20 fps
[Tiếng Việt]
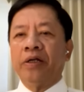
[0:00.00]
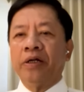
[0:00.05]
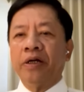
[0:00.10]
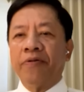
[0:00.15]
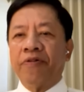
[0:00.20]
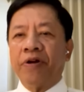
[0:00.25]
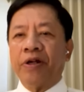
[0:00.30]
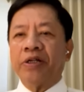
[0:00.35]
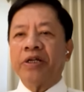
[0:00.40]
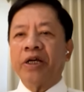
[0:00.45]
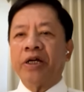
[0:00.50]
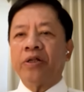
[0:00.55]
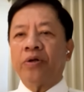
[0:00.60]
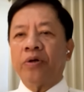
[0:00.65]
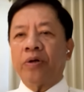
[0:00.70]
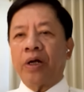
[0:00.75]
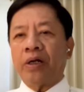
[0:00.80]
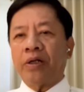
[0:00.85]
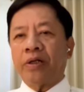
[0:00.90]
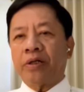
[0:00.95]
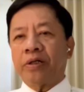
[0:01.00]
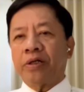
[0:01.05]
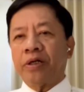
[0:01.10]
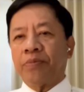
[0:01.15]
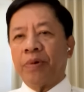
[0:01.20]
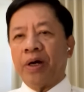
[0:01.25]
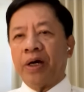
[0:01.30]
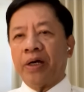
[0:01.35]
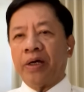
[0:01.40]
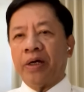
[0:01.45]
như phần trên tôi đã
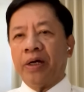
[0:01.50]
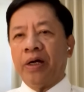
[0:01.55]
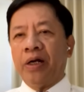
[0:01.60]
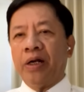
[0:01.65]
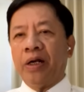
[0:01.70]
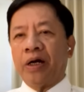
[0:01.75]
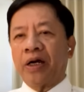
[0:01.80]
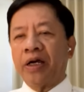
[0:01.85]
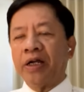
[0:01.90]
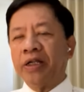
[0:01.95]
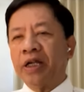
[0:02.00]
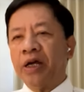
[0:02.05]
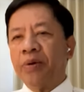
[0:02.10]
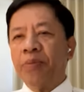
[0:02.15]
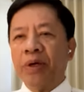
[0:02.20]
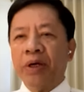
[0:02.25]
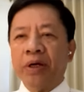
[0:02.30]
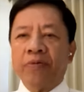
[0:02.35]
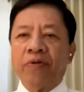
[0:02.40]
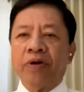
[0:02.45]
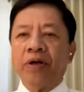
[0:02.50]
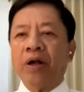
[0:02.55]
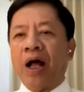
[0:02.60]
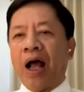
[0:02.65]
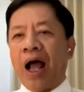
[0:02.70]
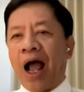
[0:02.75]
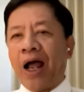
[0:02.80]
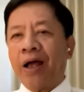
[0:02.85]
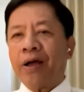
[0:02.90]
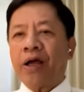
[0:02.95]
trình bày là kinh tế Mỹ vẫn
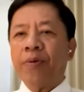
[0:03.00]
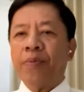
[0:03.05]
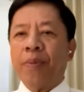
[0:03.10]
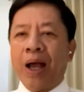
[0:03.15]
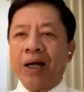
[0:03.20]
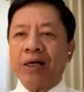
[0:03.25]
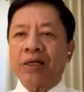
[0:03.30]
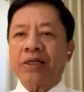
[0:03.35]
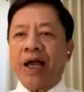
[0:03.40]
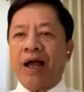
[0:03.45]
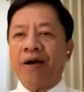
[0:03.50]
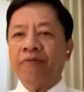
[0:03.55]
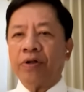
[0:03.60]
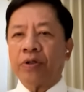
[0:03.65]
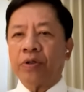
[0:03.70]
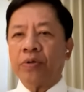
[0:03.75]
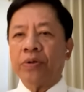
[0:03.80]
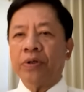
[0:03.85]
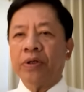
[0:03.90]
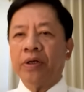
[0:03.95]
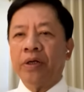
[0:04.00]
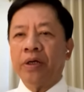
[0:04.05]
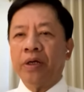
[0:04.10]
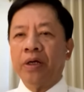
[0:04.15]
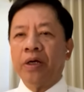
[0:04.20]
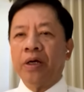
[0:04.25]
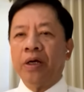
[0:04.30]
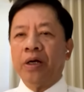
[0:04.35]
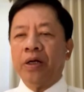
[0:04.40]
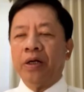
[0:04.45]
là hai cái mảng sáng và tối
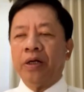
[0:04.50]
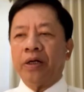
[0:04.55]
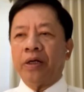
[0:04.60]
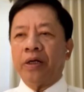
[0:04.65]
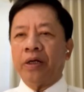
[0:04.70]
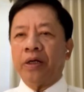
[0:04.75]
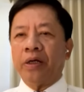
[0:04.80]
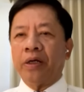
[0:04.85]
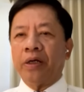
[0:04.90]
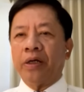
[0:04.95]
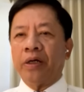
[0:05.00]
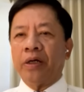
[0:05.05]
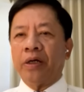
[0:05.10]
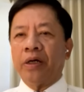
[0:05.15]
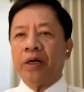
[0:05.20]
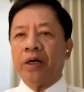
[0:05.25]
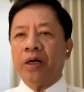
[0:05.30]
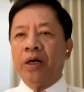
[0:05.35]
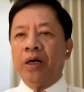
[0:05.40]
thì